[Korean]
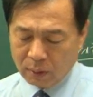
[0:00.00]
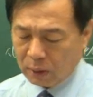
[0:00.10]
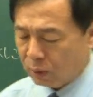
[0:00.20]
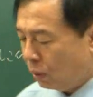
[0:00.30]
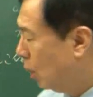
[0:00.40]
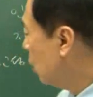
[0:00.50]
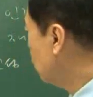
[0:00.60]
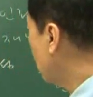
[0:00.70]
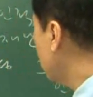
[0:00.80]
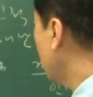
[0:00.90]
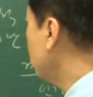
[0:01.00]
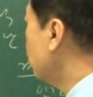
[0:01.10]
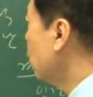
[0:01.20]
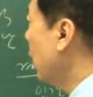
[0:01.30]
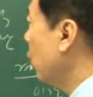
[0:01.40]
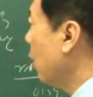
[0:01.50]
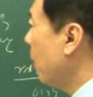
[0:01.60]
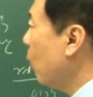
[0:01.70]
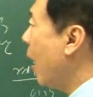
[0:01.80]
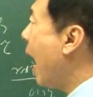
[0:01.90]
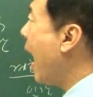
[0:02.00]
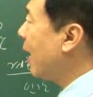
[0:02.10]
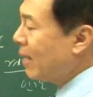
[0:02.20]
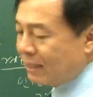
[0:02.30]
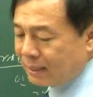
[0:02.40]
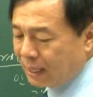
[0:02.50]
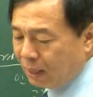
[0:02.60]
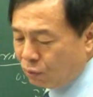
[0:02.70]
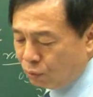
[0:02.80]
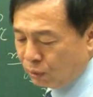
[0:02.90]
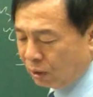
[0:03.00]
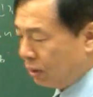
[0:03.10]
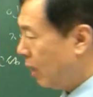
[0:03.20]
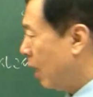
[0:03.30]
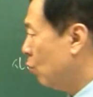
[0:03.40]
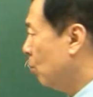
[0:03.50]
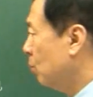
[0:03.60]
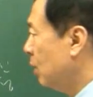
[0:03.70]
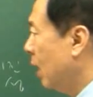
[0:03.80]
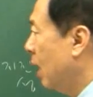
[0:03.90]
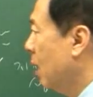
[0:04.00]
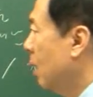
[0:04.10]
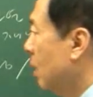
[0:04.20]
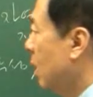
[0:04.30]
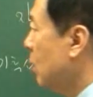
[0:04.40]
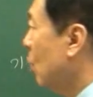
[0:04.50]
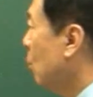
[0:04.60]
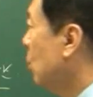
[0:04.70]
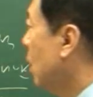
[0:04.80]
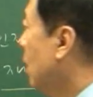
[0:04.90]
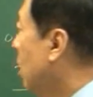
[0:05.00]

그래서 이렇게 구분을 내는 게 바로 아네스의 구분이었다라고 봅니다. 그래서 여러분이